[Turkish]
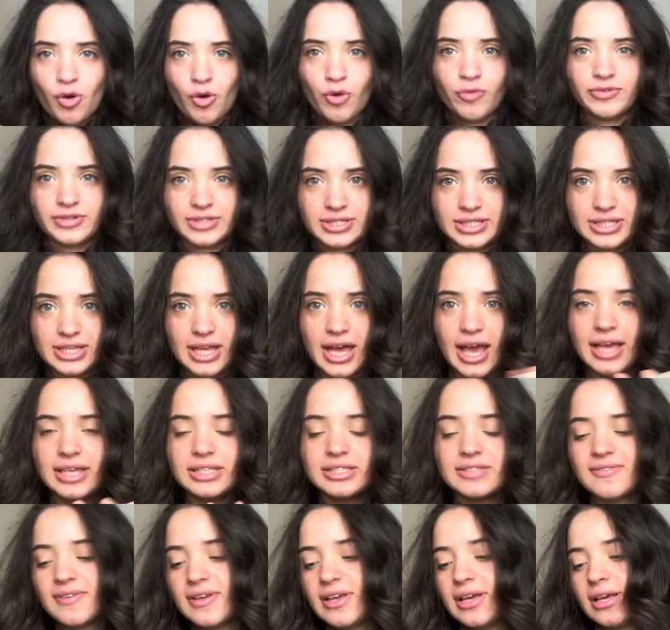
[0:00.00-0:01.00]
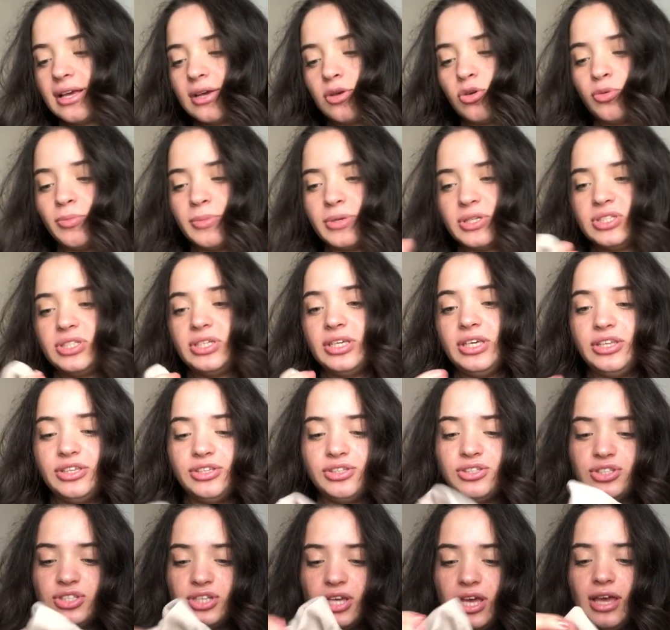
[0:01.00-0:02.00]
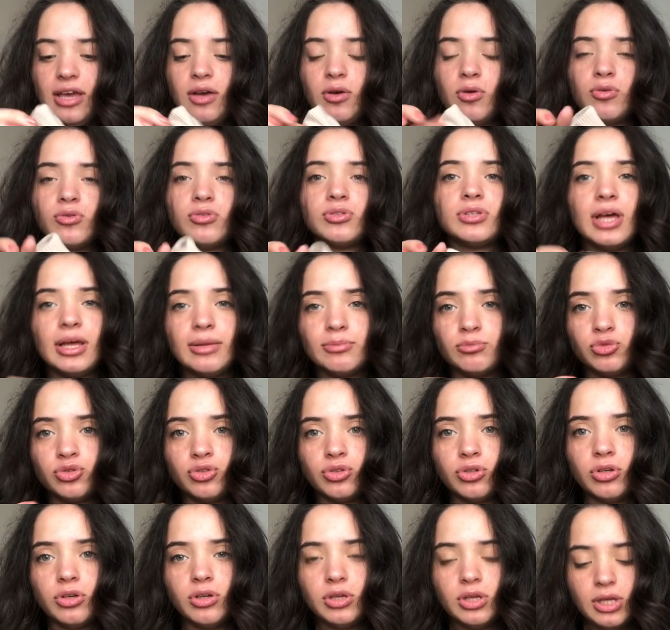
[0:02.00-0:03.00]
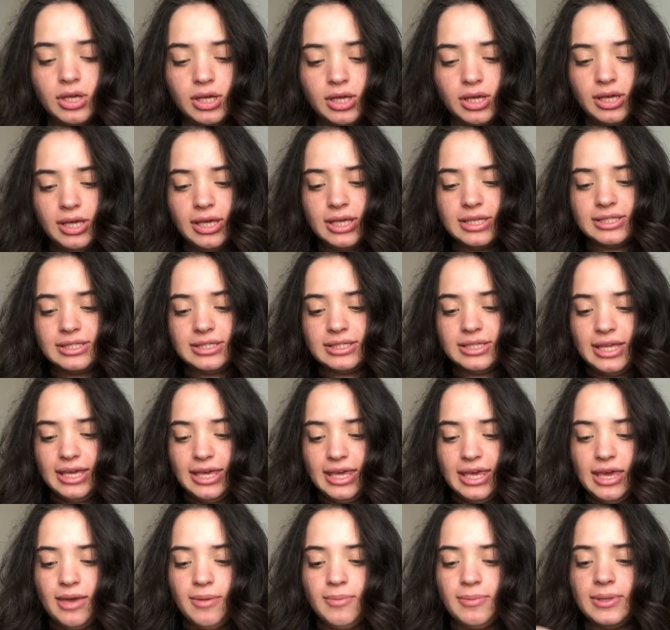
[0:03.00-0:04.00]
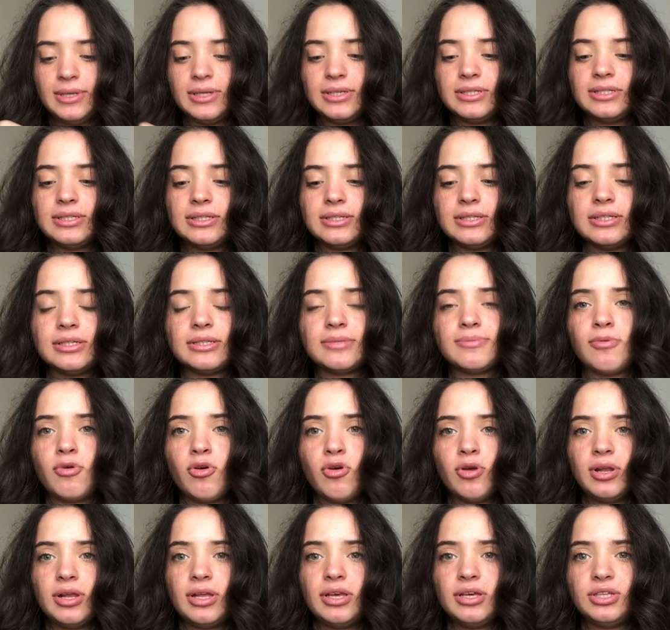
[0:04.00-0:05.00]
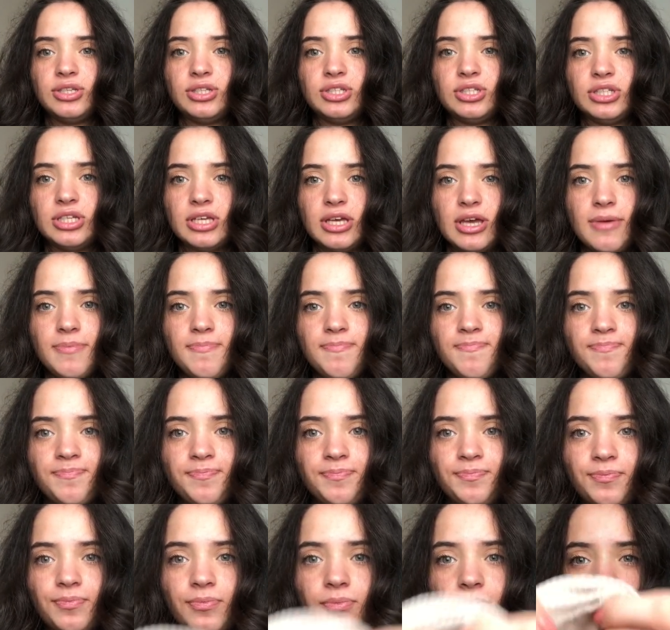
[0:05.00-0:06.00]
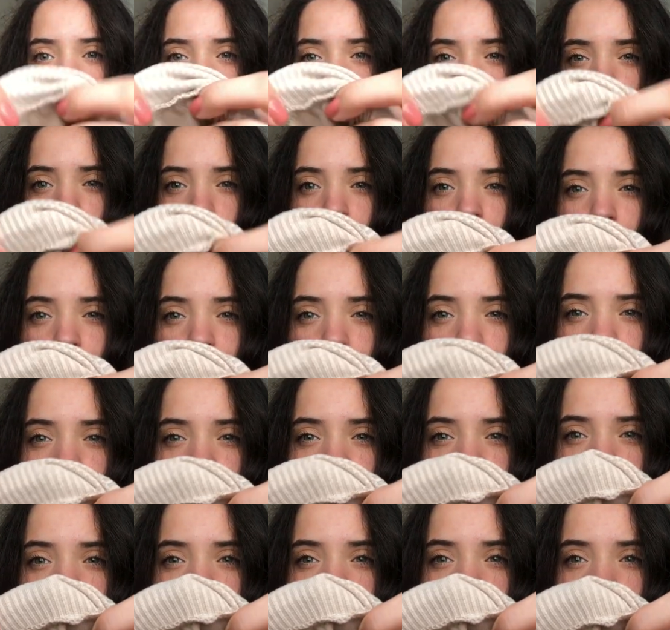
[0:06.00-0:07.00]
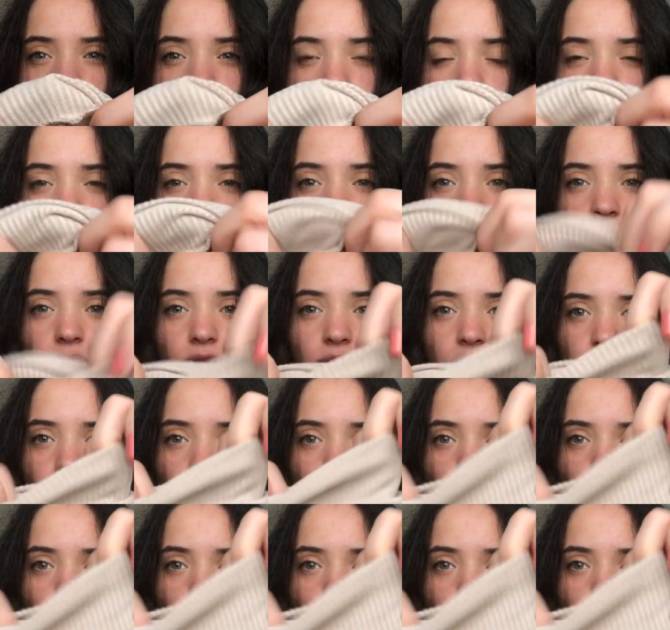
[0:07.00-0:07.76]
oversize ve kumaşı ince. O yüzden bunu yazın da giyebilirsiniz. Böyle içi. Görüyor musunuz? İçi